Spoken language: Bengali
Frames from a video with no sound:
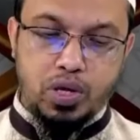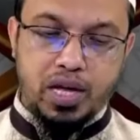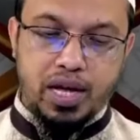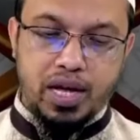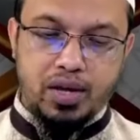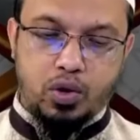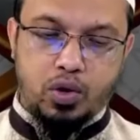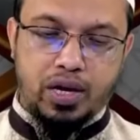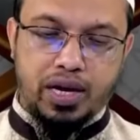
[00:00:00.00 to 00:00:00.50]

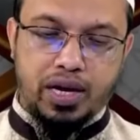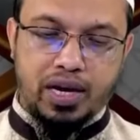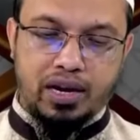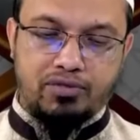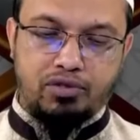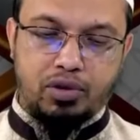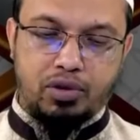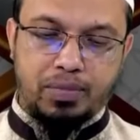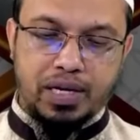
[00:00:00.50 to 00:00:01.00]
দুনিয়ায় অন্যায়
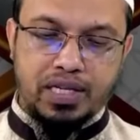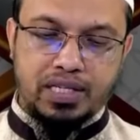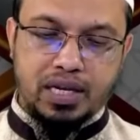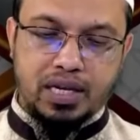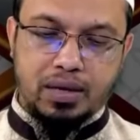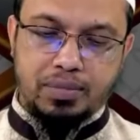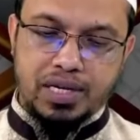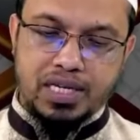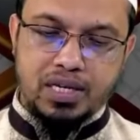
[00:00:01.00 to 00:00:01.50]
নাফরমানি
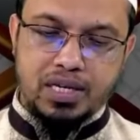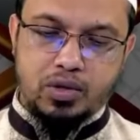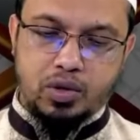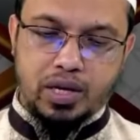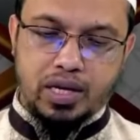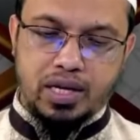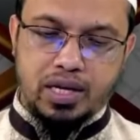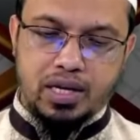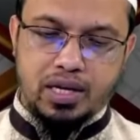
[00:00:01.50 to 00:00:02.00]
যারা বেশি
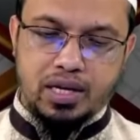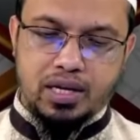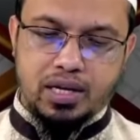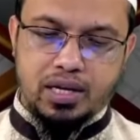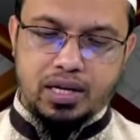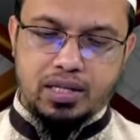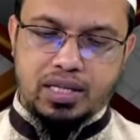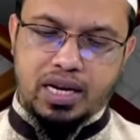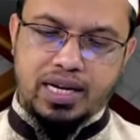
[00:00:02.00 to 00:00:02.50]
করে
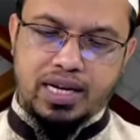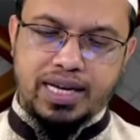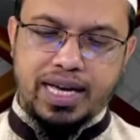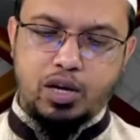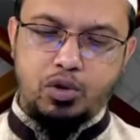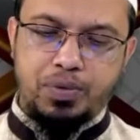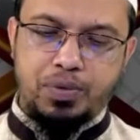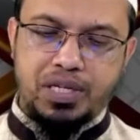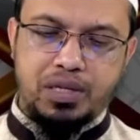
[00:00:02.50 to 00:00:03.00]
তারা
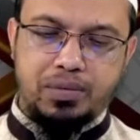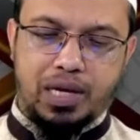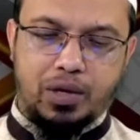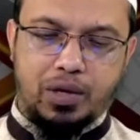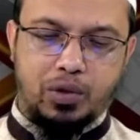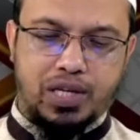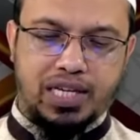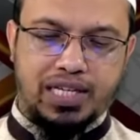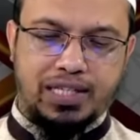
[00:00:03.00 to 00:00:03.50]
কেন বেশি
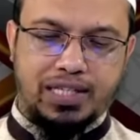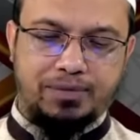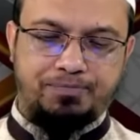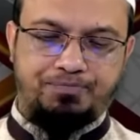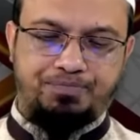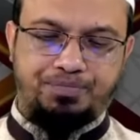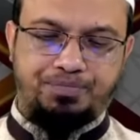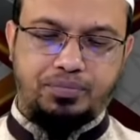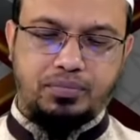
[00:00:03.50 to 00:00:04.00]
ভালো থাকে
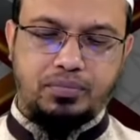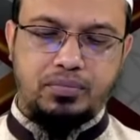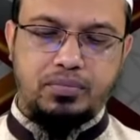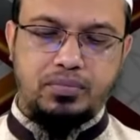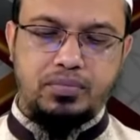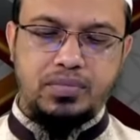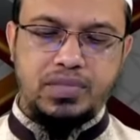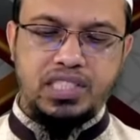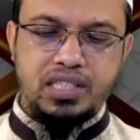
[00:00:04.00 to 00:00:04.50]

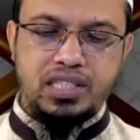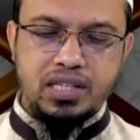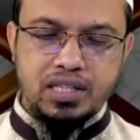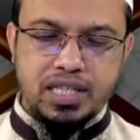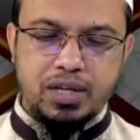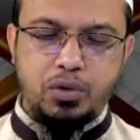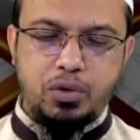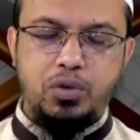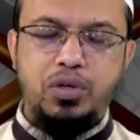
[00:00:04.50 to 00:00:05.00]

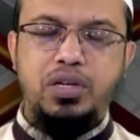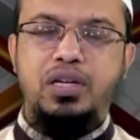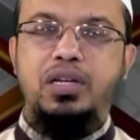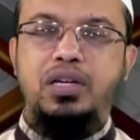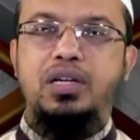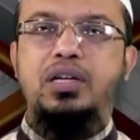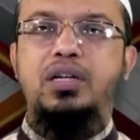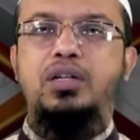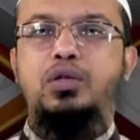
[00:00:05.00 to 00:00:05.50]
দেখুন
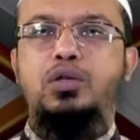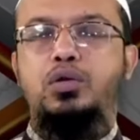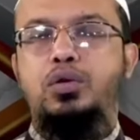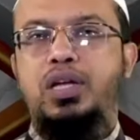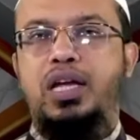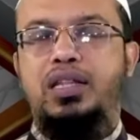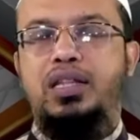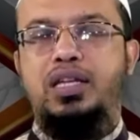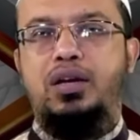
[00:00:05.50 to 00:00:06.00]

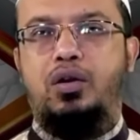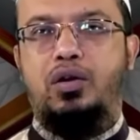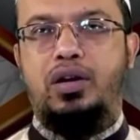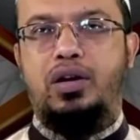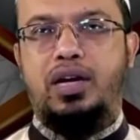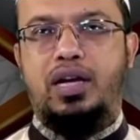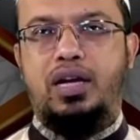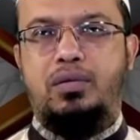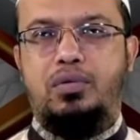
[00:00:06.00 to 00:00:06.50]
দুনিয়াতে
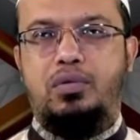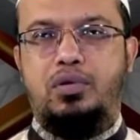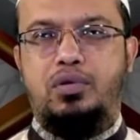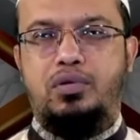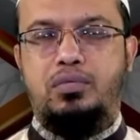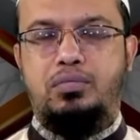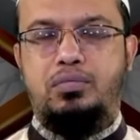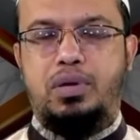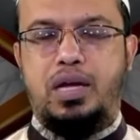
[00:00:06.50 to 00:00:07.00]
অন্যায় এবং
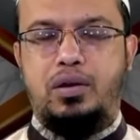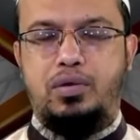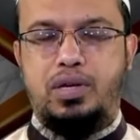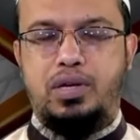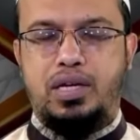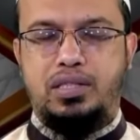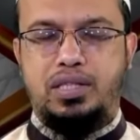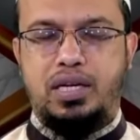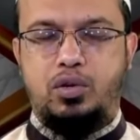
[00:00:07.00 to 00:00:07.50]
ভালো
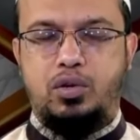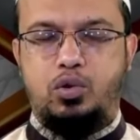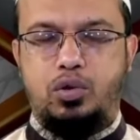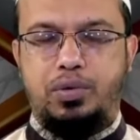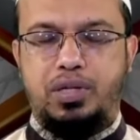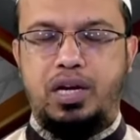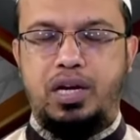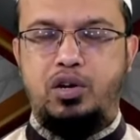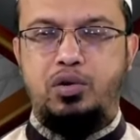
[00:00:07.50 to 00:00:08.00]
কাজ যারা
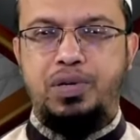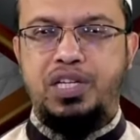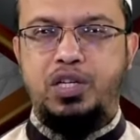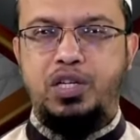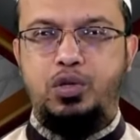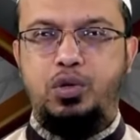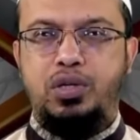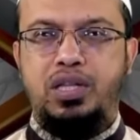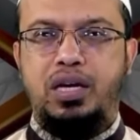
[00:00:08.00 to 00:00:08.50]
করবে তারা একটু
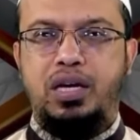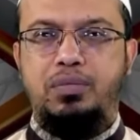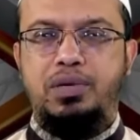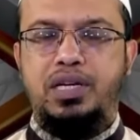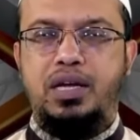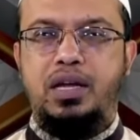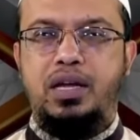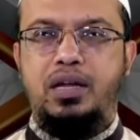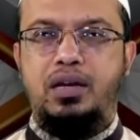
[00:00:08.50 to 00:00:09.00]
বেশি সুখে থাকবে
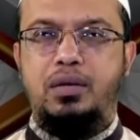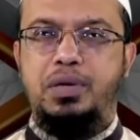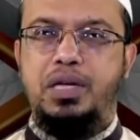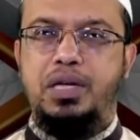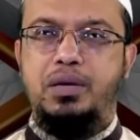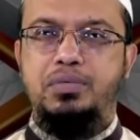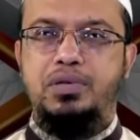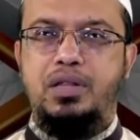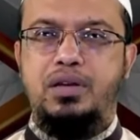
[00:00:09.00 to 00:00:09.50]
এটা নবী
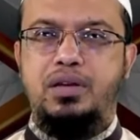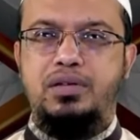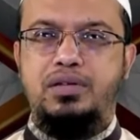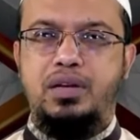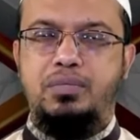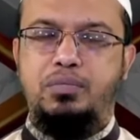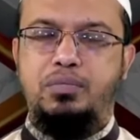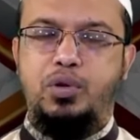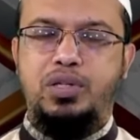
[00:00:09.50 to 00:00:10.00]
করিম সাল্লাহ
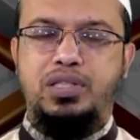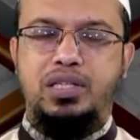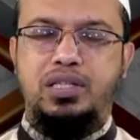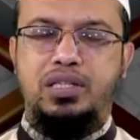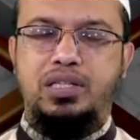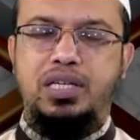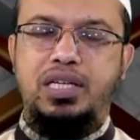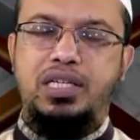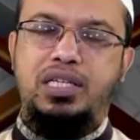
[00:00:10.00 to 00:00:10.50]
সাল্লাম বলেছেন
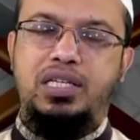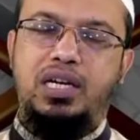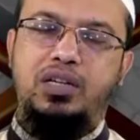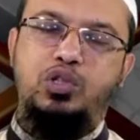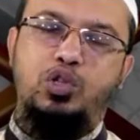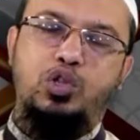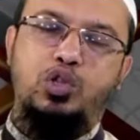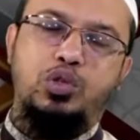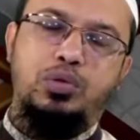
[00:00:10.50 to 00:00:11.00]
সেই
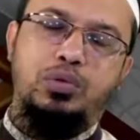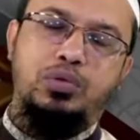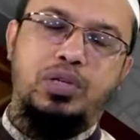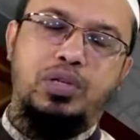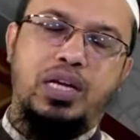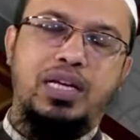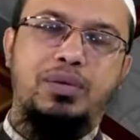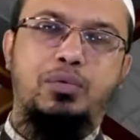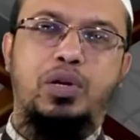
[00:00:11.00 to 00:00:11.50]
সাড়ে চোদ্দোশো
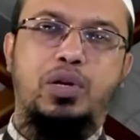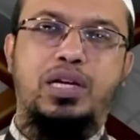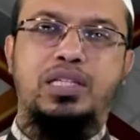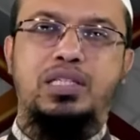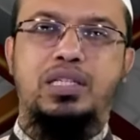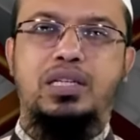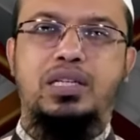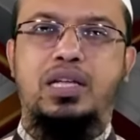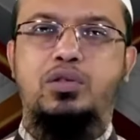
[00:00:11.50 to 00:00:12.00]
বছর আগেই বলে
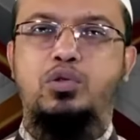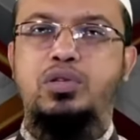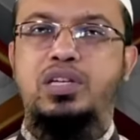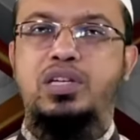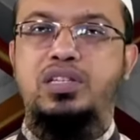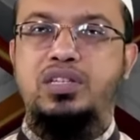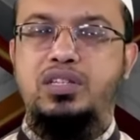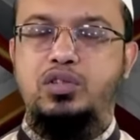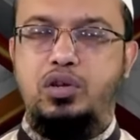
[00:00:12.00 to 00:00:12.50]
গেছেন আর
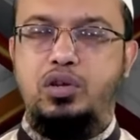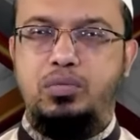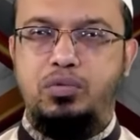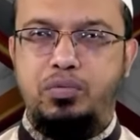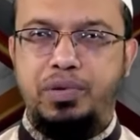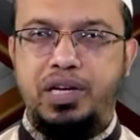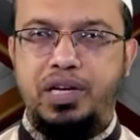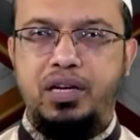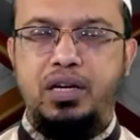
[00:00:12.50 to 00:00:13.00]
দুনিয়া সিজনুল
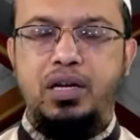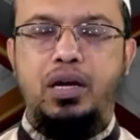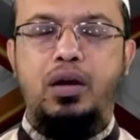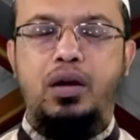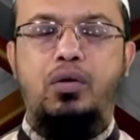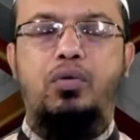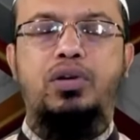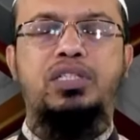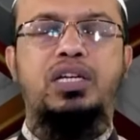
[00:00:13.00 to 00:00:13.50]
মোমেন
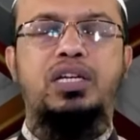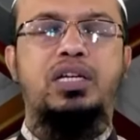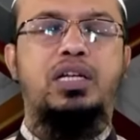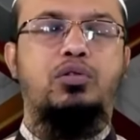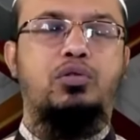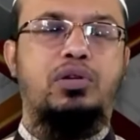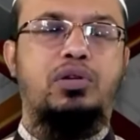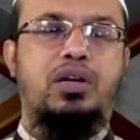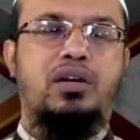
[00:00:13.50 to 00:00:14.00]

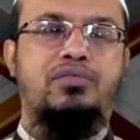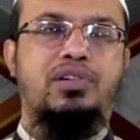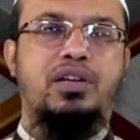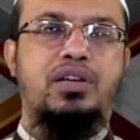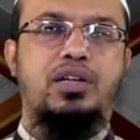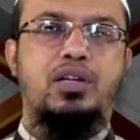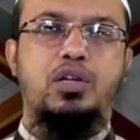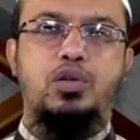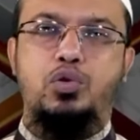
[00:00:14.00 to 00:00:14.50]
ওয়াজান্নাতুল
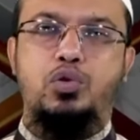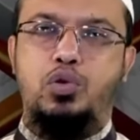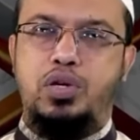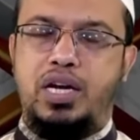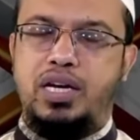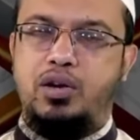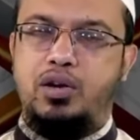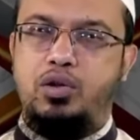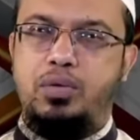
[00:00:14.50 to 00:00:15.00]
কাফের
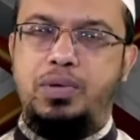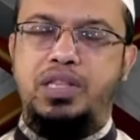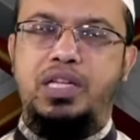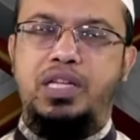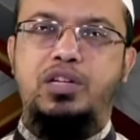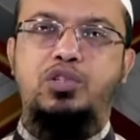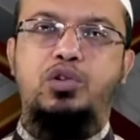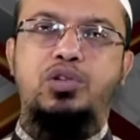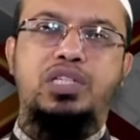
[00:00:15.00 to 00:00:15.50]
দুনিয়াটা হলো
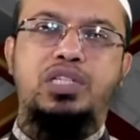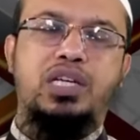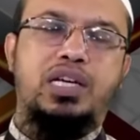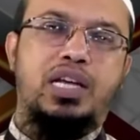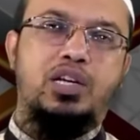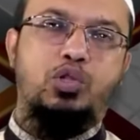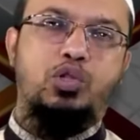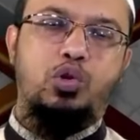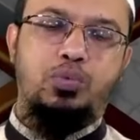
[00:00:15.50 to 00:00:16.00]
ইমানদারের জন্য
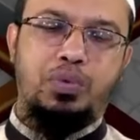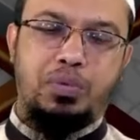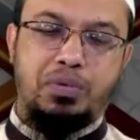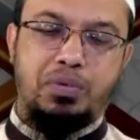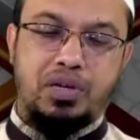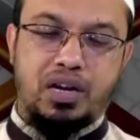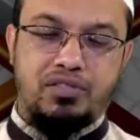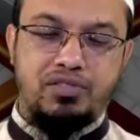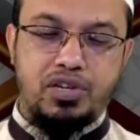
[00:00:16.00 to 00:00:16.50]
জেলখানা স্বরূপ
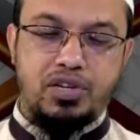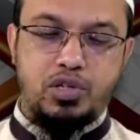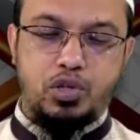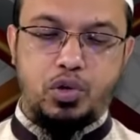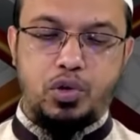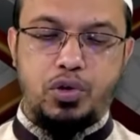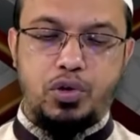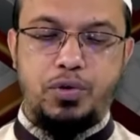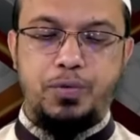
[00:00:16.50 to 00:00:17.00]
এবং কাফের
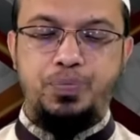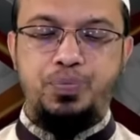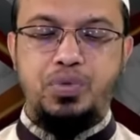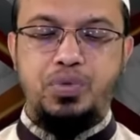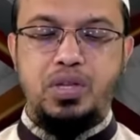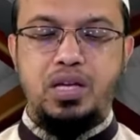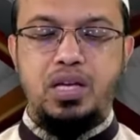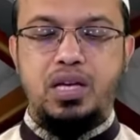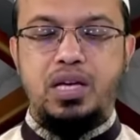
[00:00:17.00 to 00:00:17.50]
জন্য
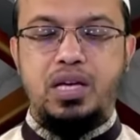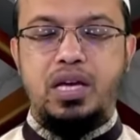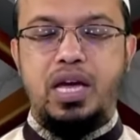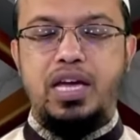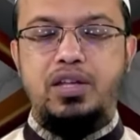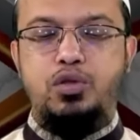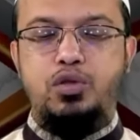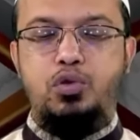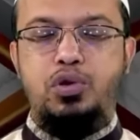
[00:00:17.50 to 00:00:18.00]

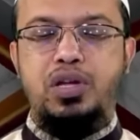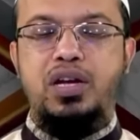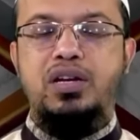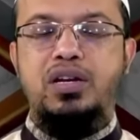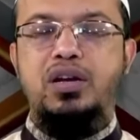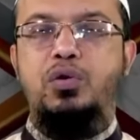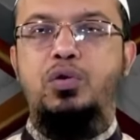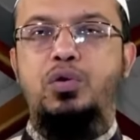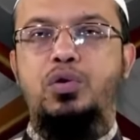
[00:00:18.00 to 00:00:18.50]
এই
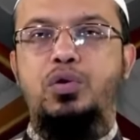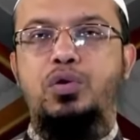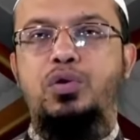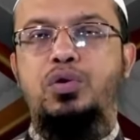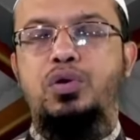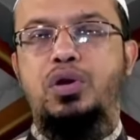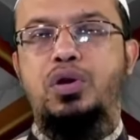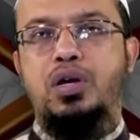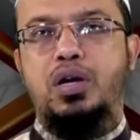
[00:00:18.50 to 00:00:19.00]
দুনিয়াটা হলো
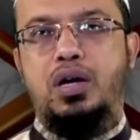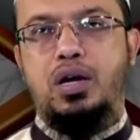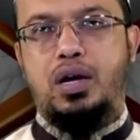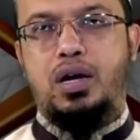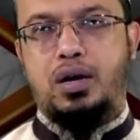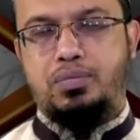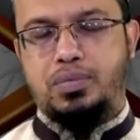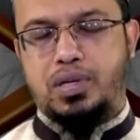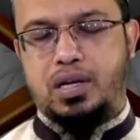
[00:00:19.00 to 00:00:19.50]

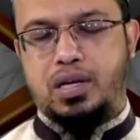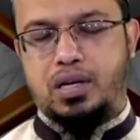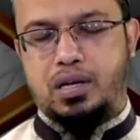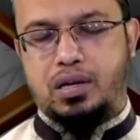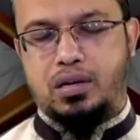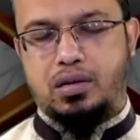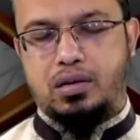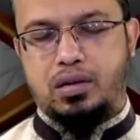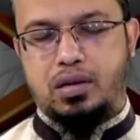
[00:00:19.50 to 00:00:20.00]

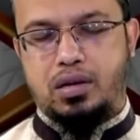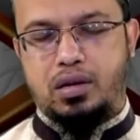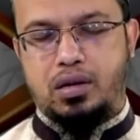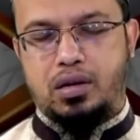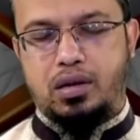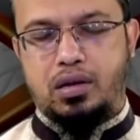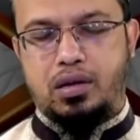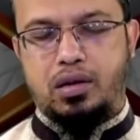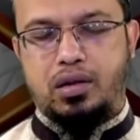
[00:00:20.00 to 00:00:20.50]
আপনার
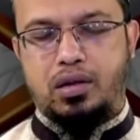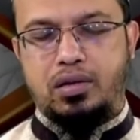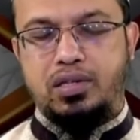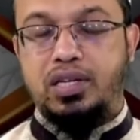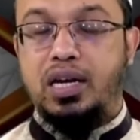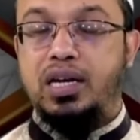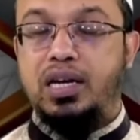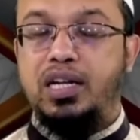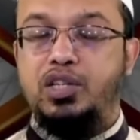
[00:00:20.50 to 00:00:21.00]

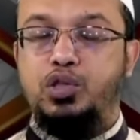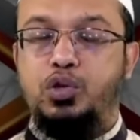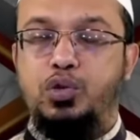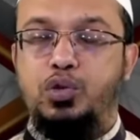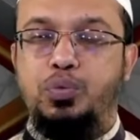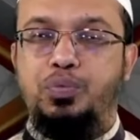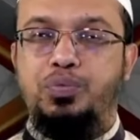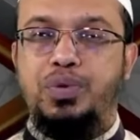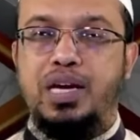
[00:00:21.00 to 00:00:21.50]
জান্নাত
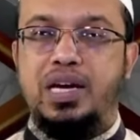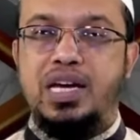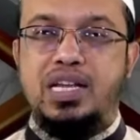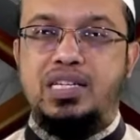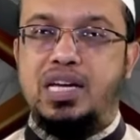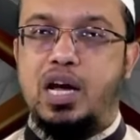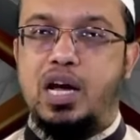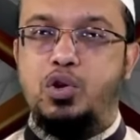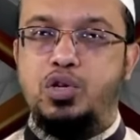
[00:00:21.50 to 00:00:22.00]
স্বরূপ
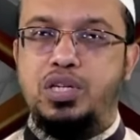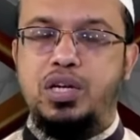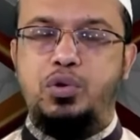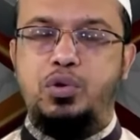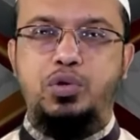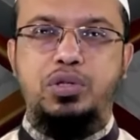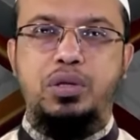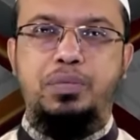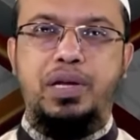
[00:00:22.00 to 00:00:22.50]
এখানে যা সে
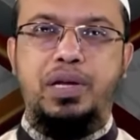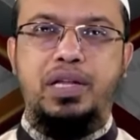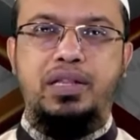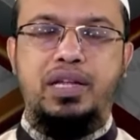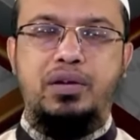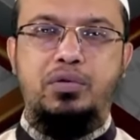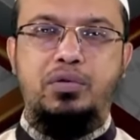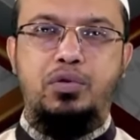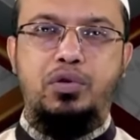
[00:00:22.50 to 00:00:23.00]
করতে পারে
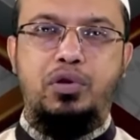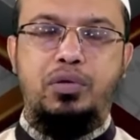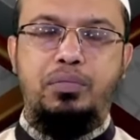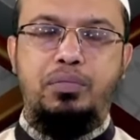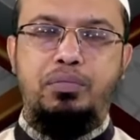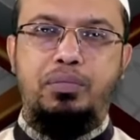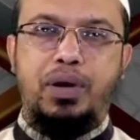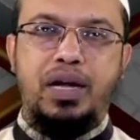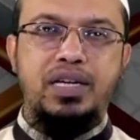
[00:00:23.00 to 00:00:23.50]
তার কোনো
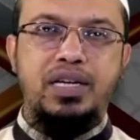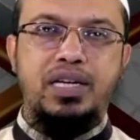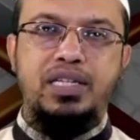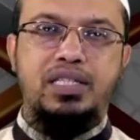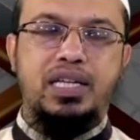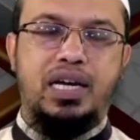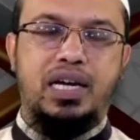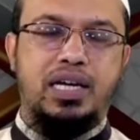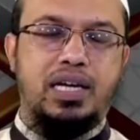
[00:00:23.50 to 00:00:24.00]

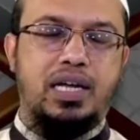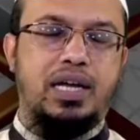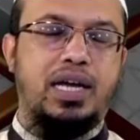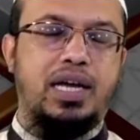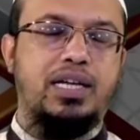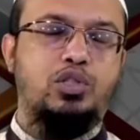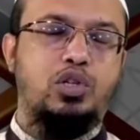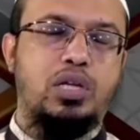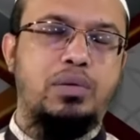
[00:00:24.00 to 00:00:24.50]
বাইন্ডিংস থাকে না
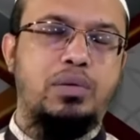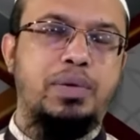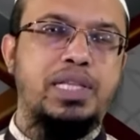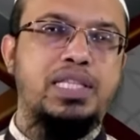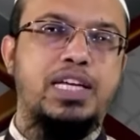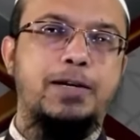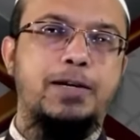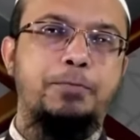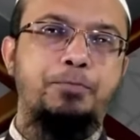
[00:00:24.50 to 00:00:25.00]
একজন
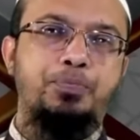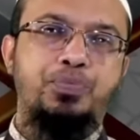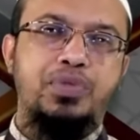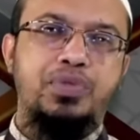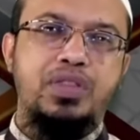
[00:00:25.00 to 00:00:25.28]
ইমানদার